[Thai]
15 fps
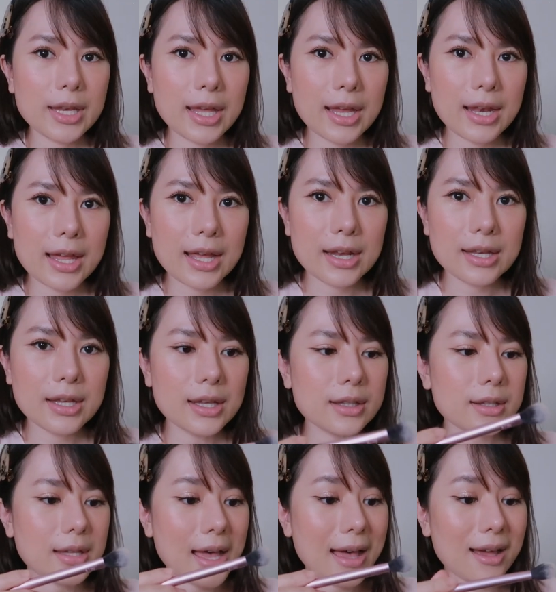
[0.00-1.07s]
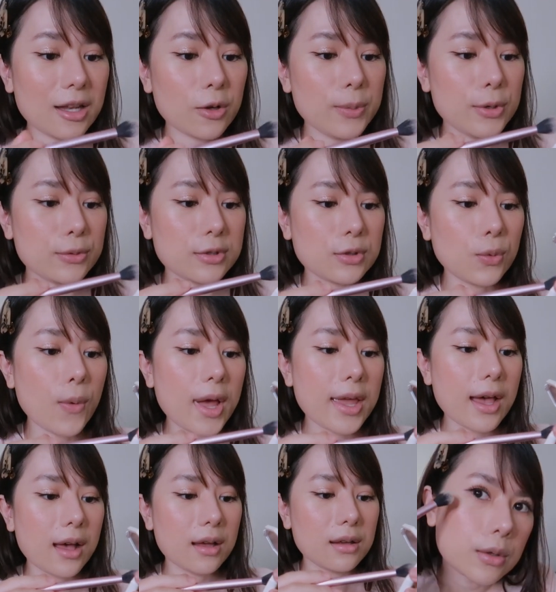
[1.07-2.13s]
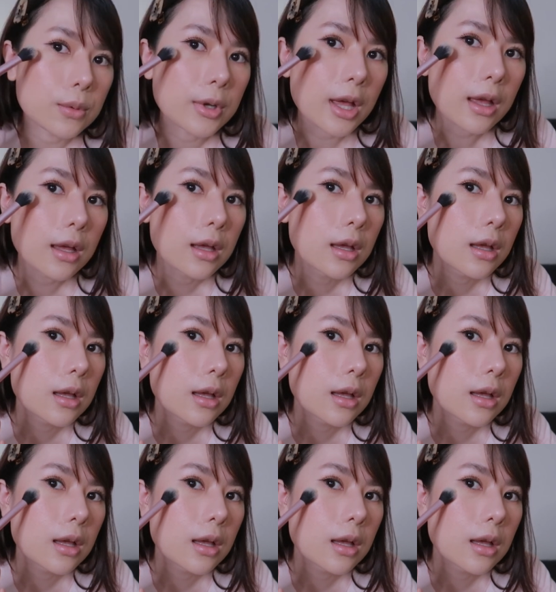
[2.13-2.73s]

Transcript: เป็นไฮไลท์ที่ทาแล้วผิวสวยอะดูนะ